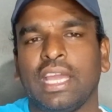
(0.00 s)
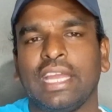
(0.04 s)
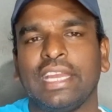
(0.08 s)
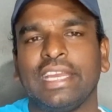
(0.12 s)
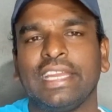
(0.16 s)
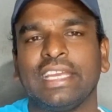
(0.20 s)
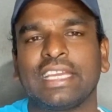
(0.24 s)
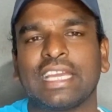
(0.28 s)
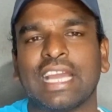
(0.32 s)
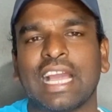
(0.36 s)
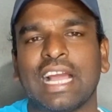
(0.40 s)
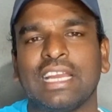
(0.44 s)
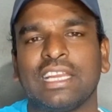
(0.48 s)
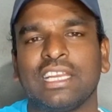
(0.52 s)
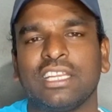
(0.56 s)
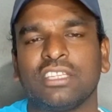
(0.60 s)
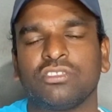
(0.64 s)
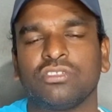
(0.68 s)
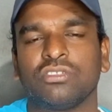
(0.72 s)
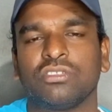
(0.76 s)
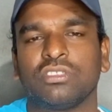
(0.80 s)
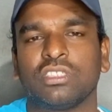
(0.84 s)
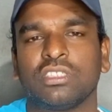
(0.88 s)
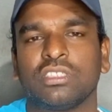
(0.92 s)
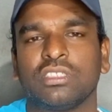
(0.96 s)
ఎన్ని
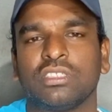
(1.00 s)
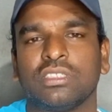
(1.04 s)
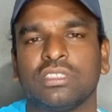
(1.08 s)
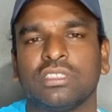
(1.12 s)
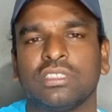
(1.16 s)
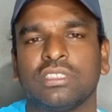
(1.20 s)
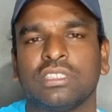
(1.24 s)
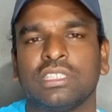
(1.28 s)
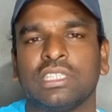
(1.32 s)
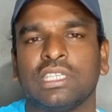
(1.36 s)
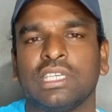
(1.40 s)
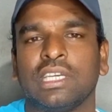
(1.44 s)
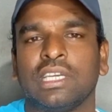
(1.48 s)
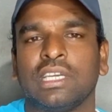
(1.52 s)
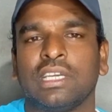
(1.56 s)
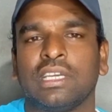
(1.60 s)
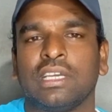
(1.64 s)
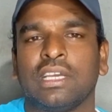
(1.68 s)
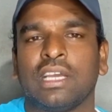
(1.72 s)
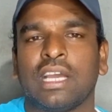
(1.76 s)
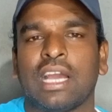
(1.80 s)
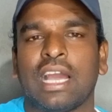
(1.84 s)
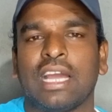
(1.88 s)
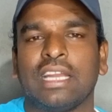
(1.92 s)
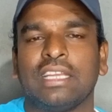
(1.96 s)
క్యాలరీస్ ఉంటాయి
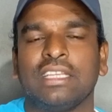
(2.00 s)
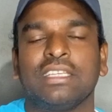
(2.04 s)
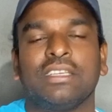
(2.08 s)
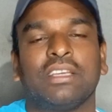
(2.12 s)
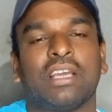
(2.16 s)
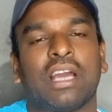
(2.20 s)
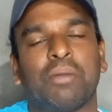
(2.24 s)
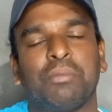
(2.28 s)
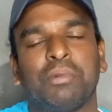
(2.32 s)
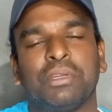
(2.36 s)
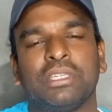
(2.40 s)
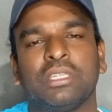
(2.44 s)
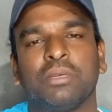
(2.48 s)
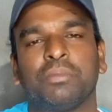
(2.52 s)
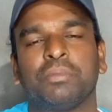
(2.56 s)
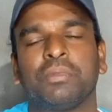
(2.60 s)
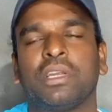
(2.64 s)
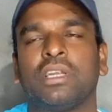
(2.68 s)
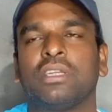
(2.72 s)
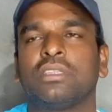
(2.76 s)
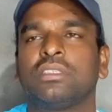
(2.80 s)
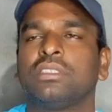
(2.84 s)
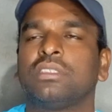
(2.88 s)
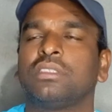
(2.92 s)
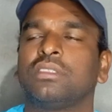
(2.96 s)
అని అమర్దీప్
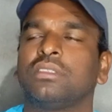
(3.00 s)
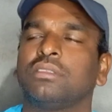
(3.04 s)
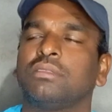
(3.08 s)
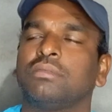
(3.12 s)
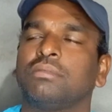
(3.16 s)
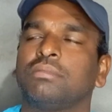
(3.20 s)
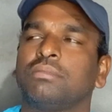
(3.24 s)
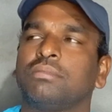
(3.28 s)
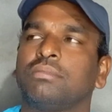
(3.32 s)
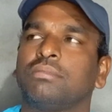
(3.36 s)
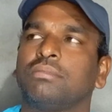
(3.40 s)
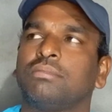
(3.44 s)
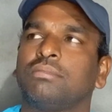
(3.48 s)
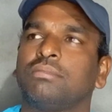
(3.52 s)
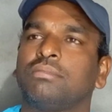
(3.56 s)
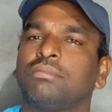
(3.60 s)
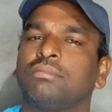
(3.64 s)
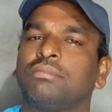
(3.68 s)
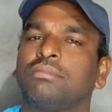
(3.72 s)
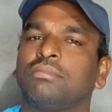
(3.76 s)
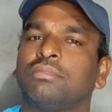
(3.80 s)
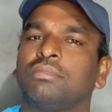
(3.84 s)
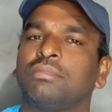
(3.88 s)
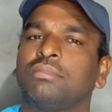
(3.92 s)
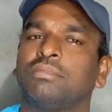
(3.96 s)
నడితే
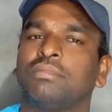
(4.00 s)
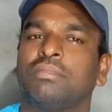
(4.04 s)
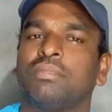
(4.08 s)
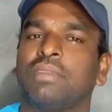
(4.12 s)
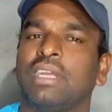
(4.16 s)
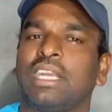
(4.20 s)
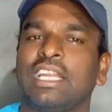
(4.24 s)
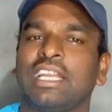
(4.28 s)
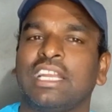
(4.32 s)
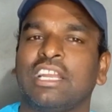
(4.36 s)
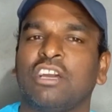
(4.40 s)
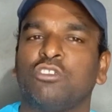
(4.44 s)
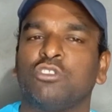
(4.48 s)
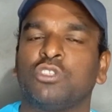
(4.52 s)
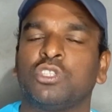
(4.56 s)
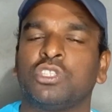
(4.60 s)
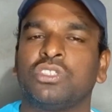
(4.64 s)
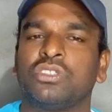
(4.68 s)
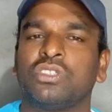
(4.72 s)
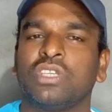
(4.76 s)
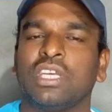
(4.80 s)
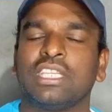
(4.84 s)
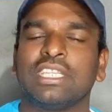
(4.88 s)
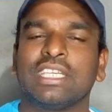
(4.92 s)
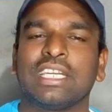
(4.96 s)
మళ్ళీ
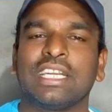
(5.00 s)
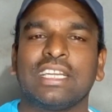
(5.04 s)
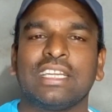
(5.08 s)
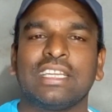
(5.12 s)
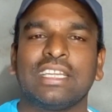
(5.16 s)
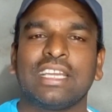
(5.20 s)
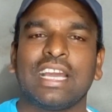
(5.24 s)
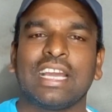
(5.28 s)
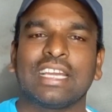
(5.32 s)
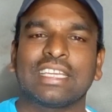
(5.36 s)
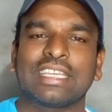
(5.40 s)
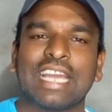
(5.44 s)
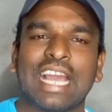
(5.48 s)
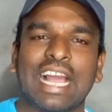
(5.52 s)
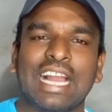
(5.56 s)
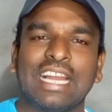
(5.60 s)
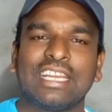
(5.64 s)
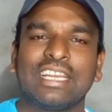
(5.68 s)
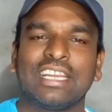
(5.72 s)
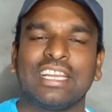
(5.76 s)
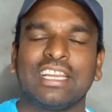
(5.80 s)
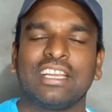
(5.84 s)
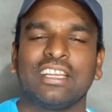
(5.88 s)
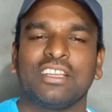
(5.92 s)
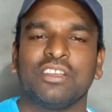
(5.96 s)
నవ్వుతాడు ఎందుకంటే ఆ
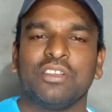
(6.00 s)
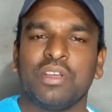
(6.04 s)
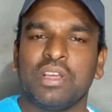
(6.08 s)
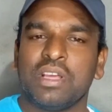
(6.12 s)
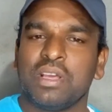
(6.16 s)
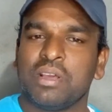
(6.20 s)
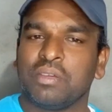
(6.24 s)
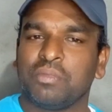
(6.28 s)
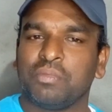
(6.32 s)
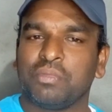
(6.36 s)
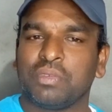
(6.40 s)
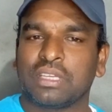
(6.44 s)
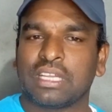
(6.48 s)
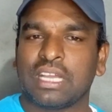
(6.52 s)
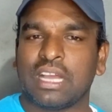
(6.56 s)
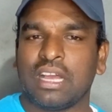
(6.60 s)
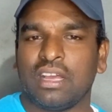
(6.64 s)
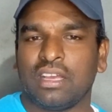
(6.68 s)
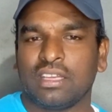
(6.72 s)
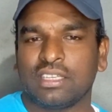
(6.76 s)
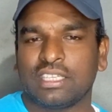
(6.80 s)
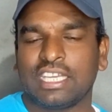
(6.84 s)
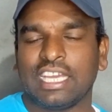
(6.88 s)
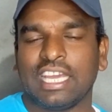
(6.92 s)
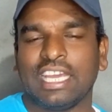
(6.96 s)
క్యాలరీలు
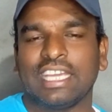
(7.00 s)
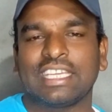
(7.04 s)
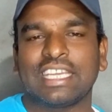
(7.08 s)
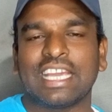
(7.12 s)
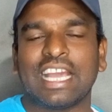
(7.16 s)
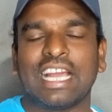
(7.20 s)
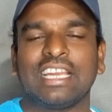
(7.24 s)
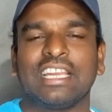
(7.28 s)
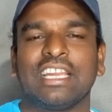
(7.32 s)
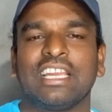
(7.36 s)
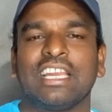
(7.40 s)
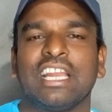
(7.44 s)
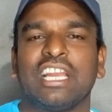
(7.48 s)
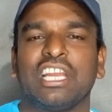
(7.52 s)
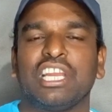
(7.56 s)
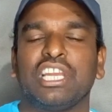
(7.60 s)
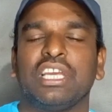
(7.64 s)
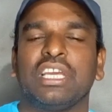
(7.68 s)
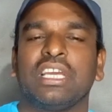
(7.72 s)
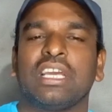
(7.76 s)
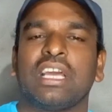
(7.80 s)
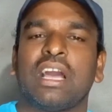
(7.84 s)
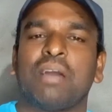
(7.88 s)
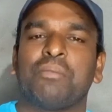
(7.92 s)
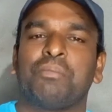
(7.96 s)
కేక్
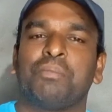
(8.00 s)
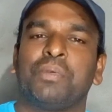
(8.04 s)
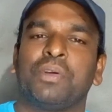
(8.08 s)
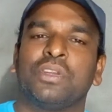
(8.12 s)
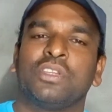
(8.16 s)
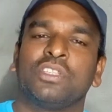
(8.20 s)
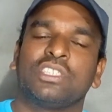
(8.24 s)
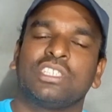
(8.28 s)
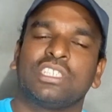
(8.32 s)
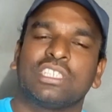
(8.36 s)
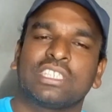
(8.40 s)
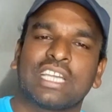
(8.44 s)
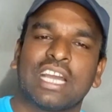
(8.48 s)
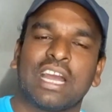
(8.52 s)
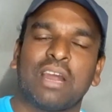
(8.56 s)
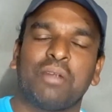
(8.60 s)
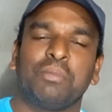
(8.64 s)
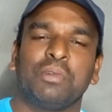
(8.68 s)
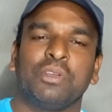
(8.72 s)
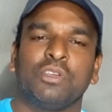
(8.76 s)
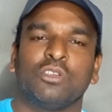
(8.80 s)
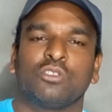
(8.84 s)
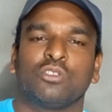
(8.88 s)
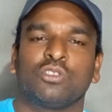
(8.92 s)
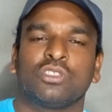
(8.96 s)
క్యాలరీలనే అప్పటి నుంచి
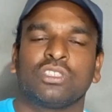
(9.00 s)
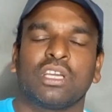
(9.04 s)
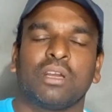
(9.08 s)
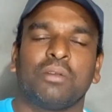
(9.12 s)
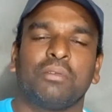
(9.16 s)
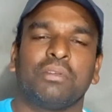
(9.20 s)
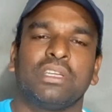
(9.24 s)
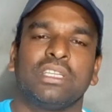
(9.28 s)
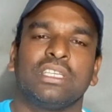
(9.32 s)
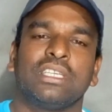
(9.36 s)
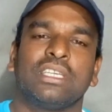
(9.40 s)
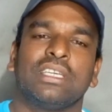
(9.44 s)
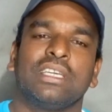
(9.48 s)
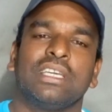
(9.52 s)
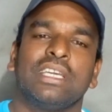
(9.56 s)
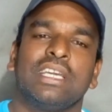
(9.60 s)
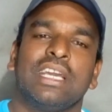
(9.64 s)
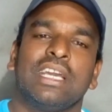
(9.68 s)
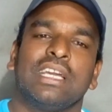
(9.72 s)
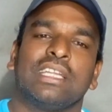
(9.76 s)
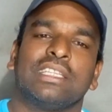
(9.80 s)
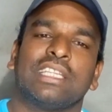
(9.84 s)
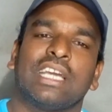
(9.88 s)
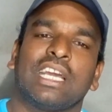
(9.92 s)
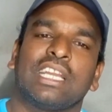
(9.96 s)
కామెడీ వస్తుంది కాబట్టి
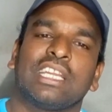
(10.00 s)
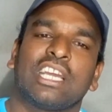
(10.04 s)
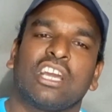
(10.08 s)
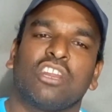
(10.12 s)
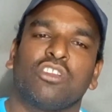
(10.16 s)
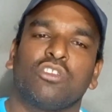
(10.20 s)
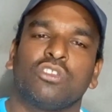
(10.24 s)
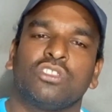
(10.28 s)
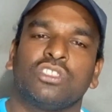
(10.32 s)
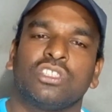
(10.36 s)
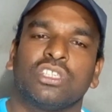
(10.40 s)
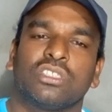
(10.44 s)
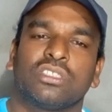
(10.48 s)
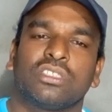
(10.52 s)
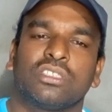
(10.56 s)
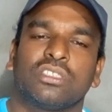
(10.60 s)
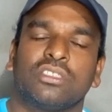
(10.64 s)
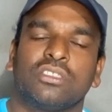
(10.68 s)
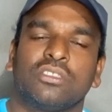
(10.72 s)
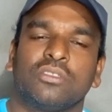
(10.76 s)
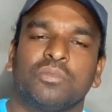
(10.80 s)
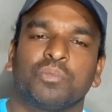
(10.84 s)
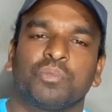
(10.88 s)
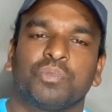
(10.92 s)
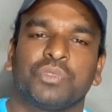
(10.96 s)
దానికి అనౌన్స్
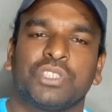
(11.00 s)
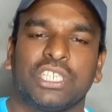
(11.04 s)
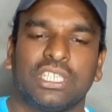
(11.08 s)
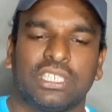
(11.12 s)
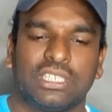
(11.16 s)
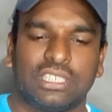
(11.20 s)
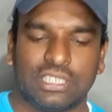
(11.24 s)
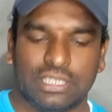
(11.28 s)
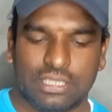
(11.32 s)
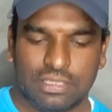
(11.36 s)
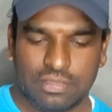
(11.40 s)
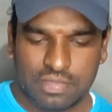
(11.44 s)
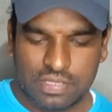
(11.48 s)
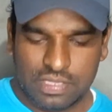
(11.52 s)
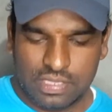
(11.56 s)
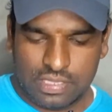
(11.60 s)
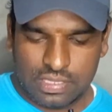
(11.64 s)
చేస్తాడు చేసి